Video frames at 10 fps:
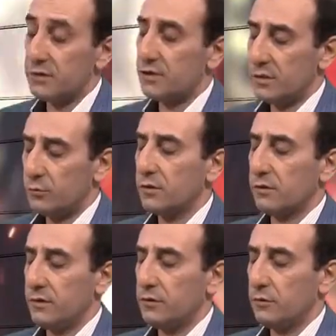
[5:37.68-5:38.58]
течение
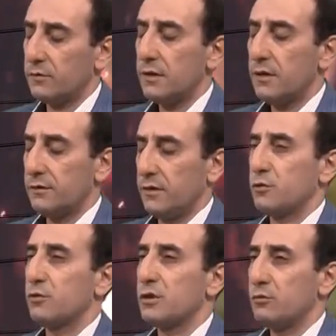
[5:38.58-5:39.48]
многих веков, за
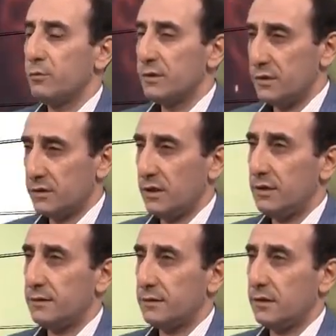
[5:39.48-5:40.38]
счет чего мы
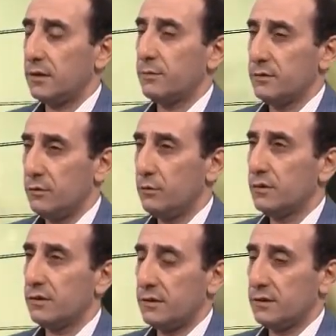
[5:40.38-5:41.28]
держались как
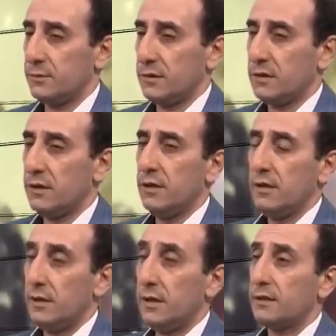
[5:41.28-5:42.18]
определенная, скажем так,
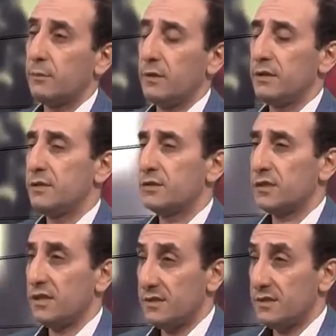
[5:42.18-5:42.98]
этнополитическая